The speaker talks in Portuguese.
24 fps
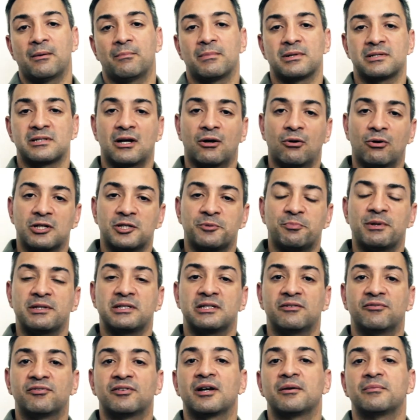mas agora
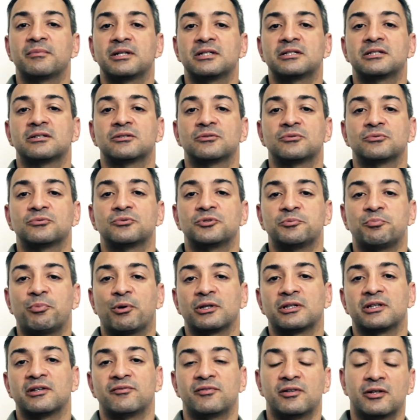especificamente no, no
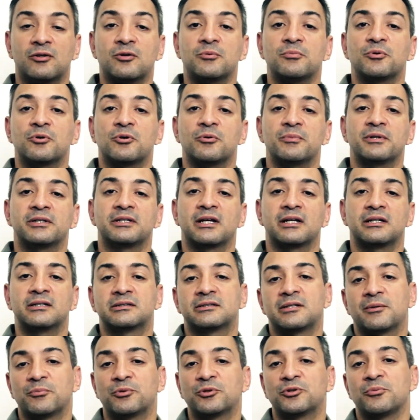Sport TV como
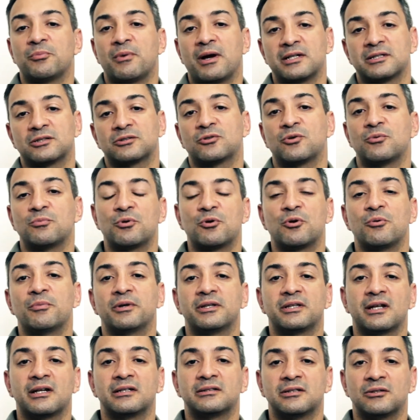comentarista, muito mais como
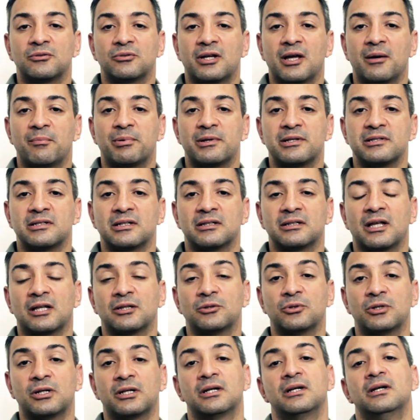comentarista do que
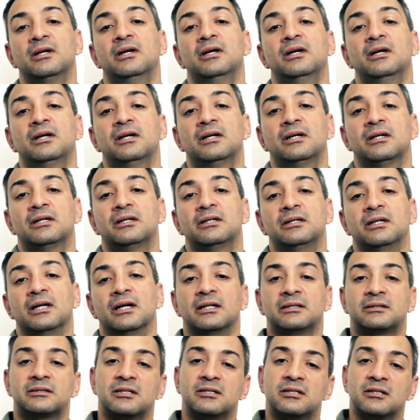apresentador. E
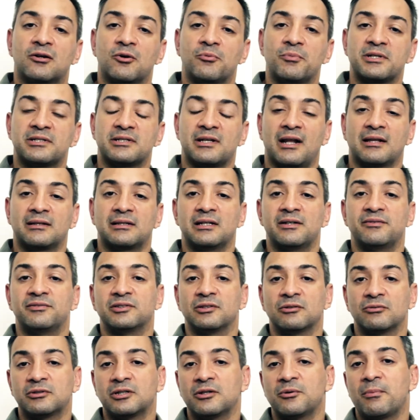antes de começar na
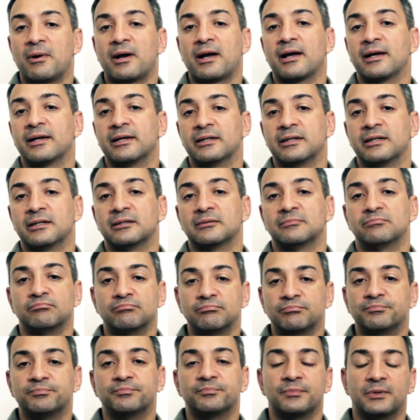televisão, tem uma carreira
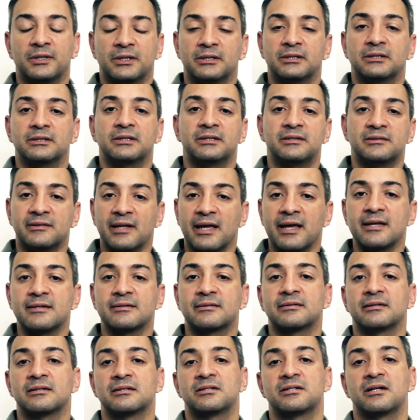hum, é,
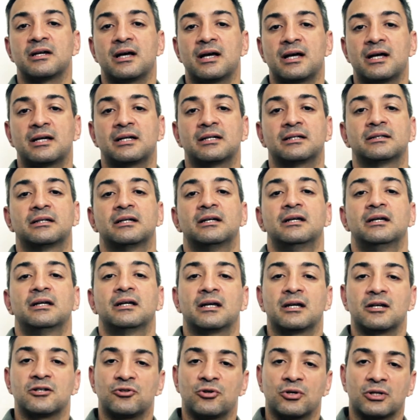extensa já
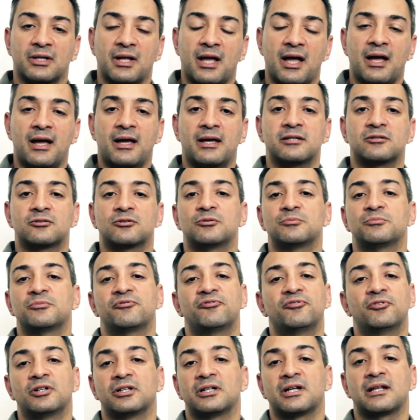em jornais como
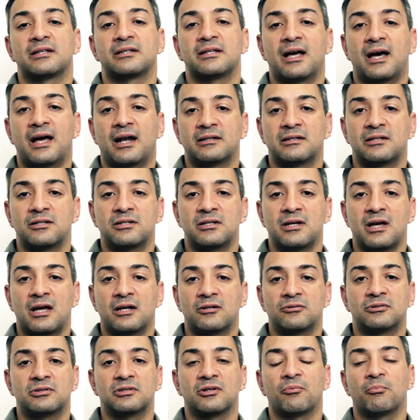Folha da Tarde,
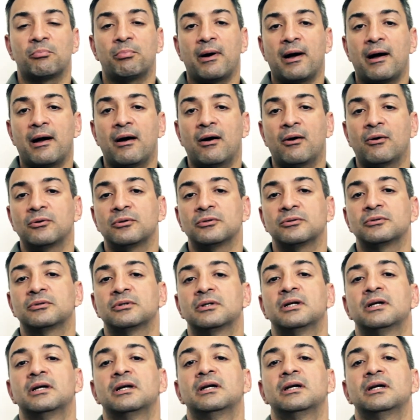Diário de São Paulo,